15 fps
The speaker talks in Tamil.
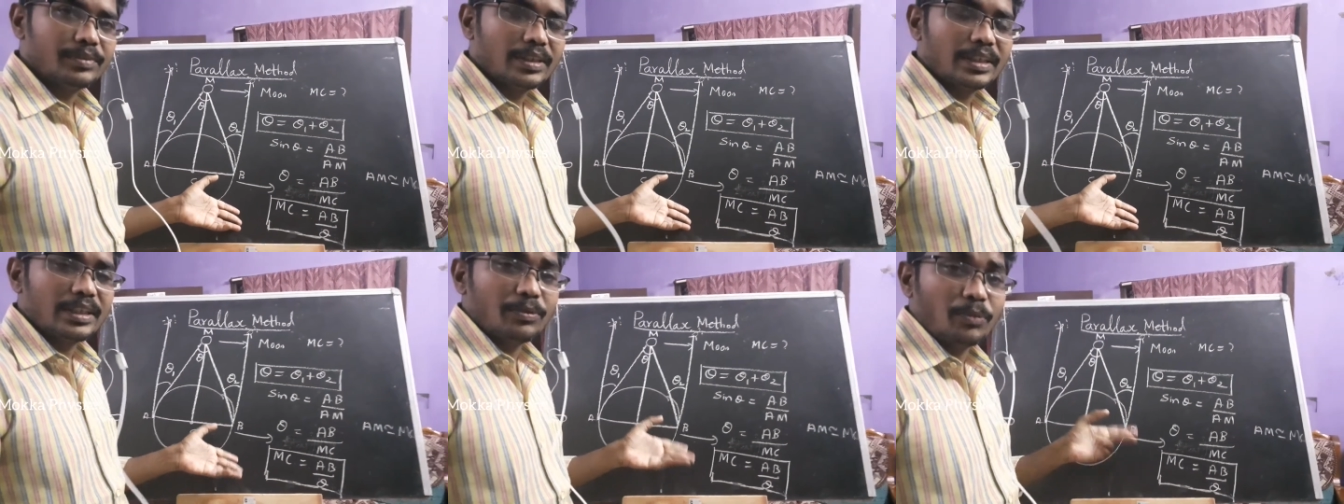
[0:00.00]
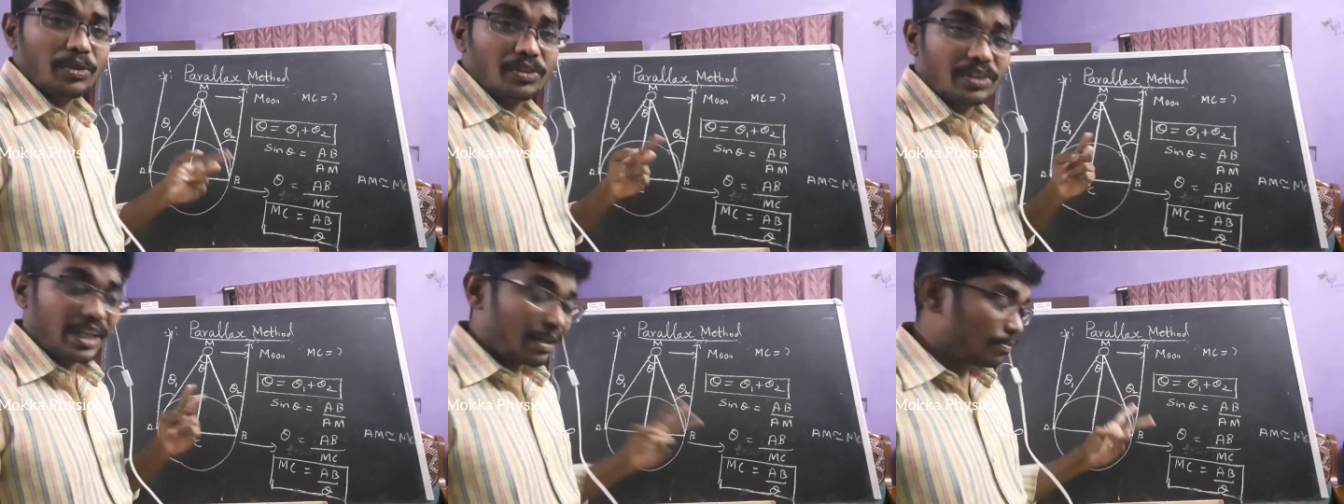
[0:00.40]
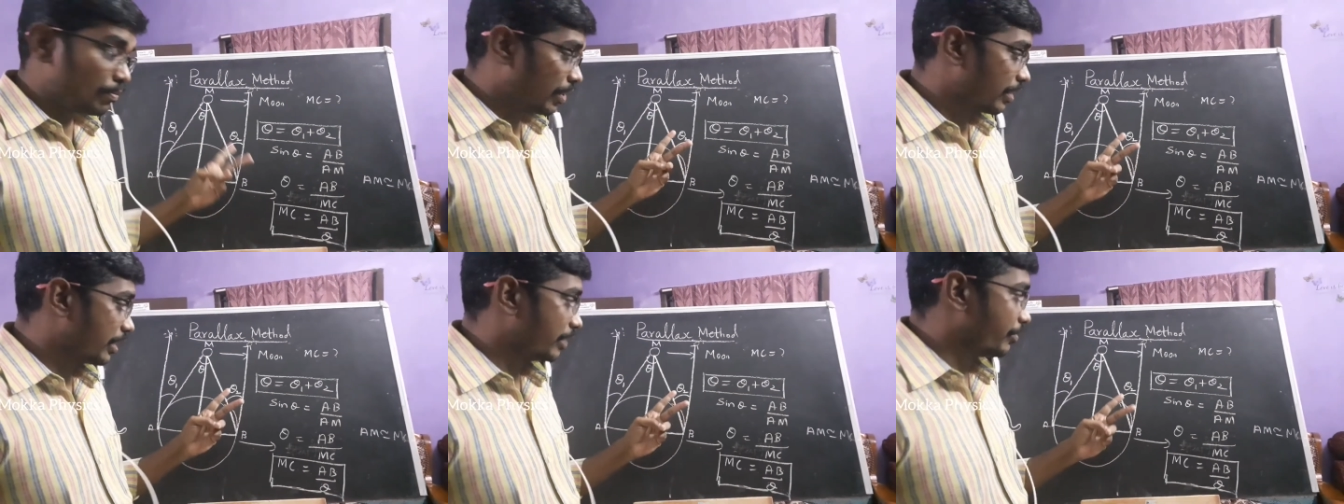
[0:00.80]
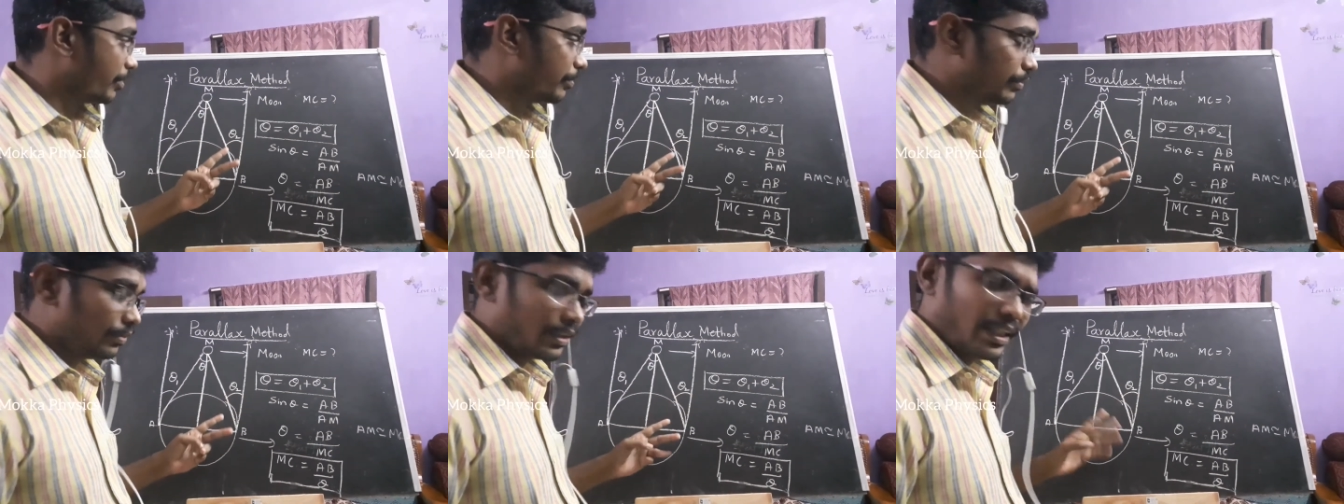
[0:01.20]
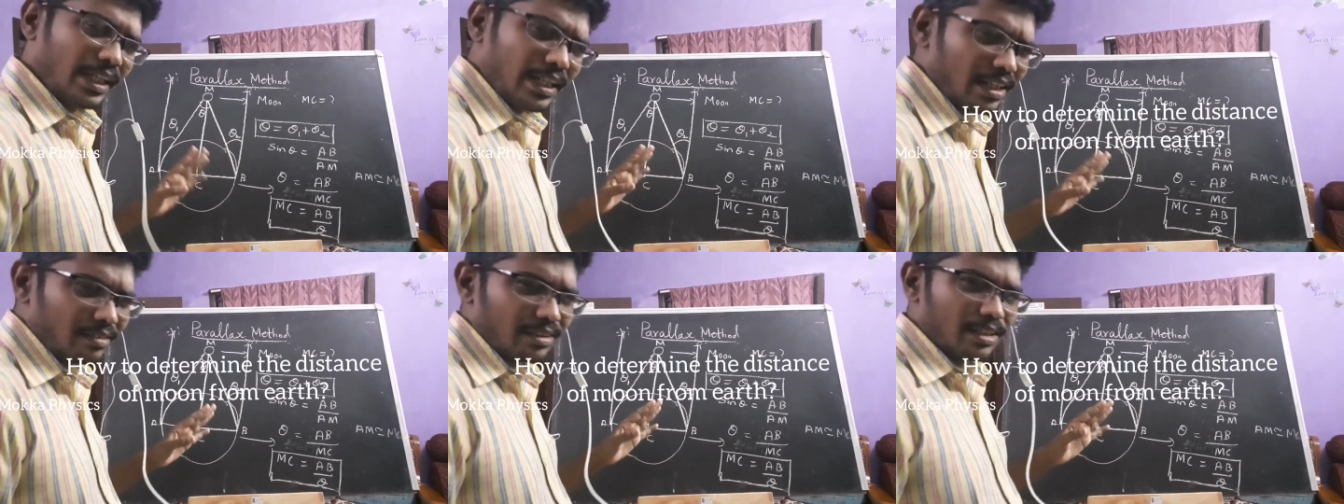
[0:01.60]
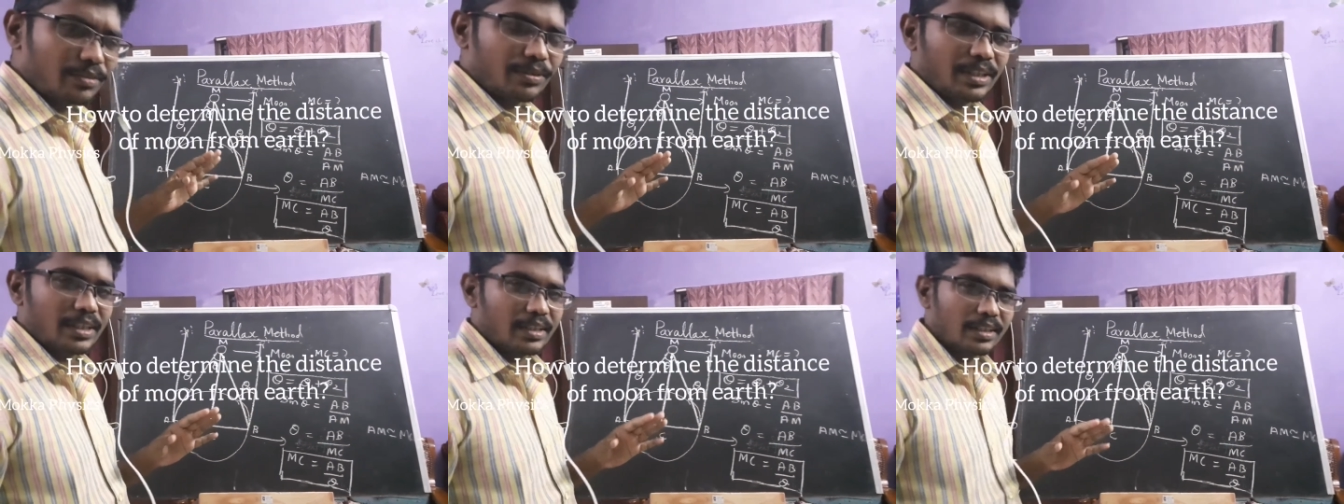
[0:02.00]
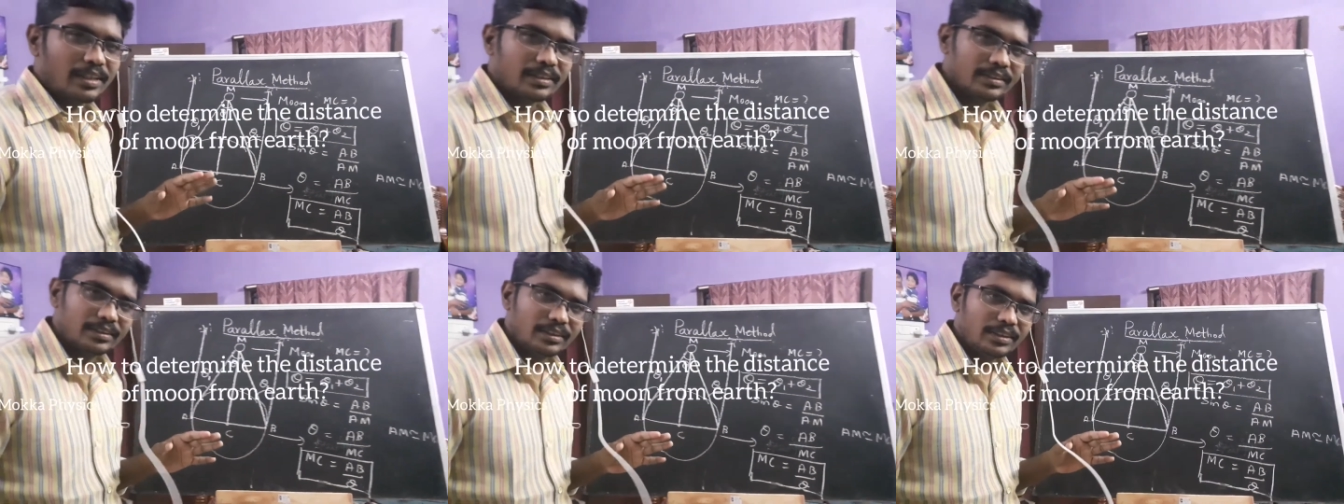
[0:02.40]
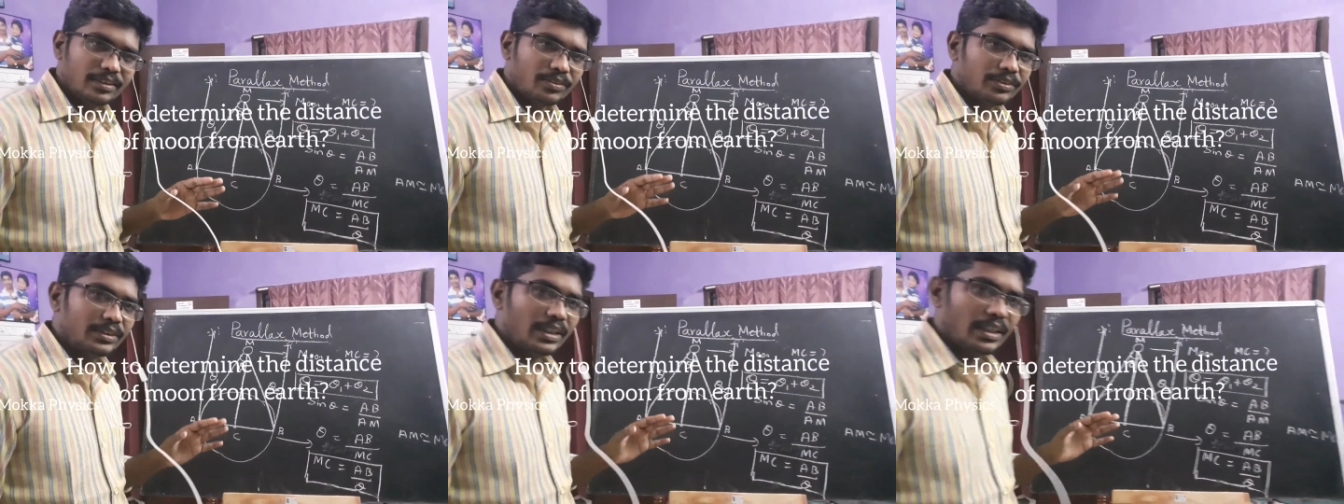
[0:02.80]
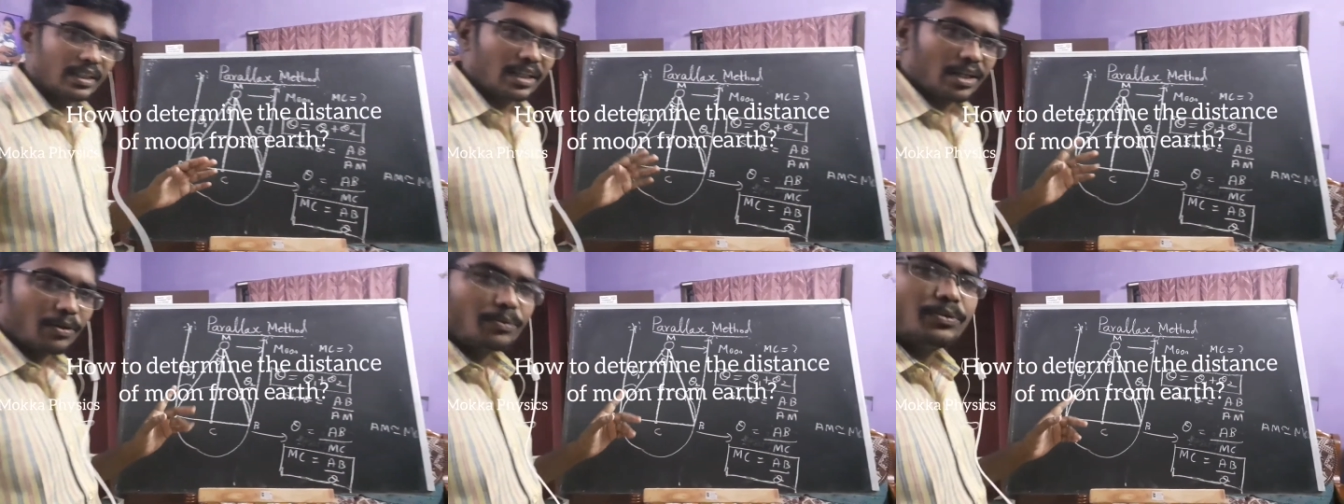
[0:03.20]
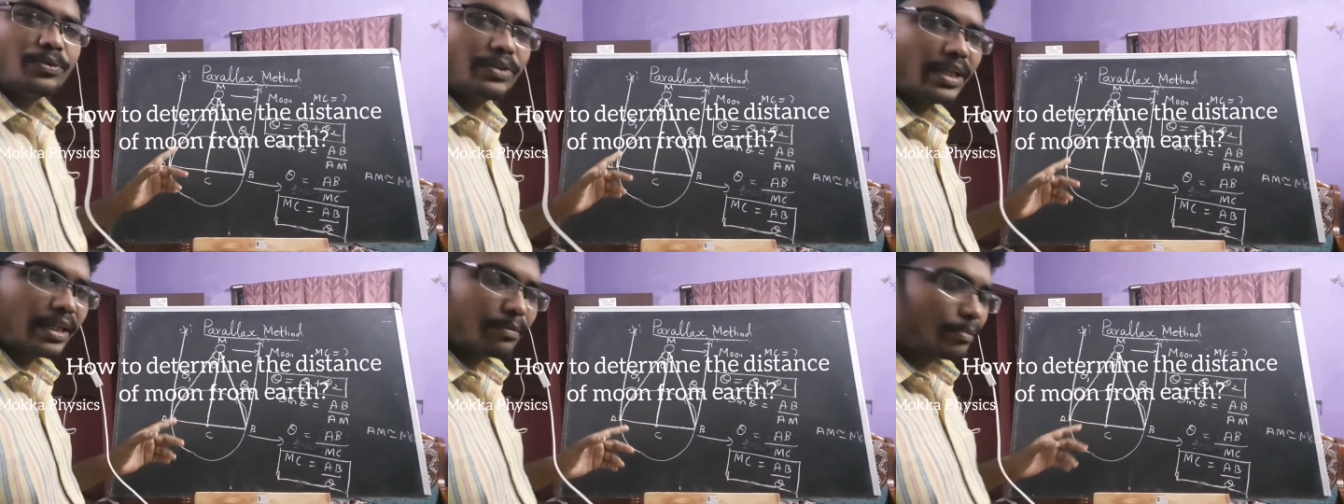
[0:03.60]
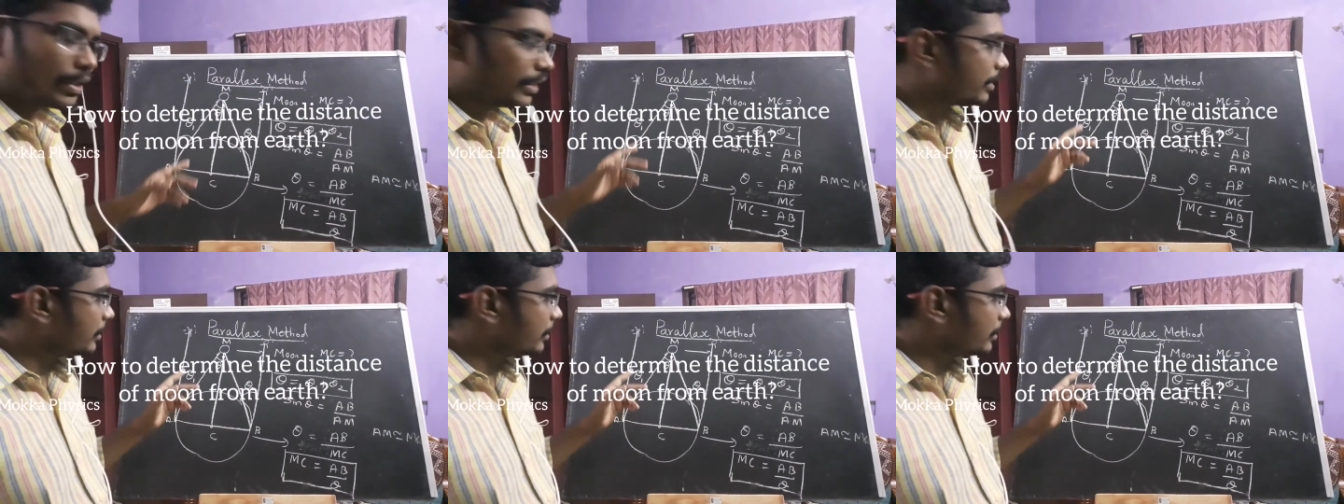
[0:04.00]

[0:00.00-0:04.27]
இது ஒரு த்ரீ மார்க்கில் வரும் ரெகுலராக வரக்கூடியது தான் கொஸ்டின் என்ன ஹவு டு டெட்டர்மைன் த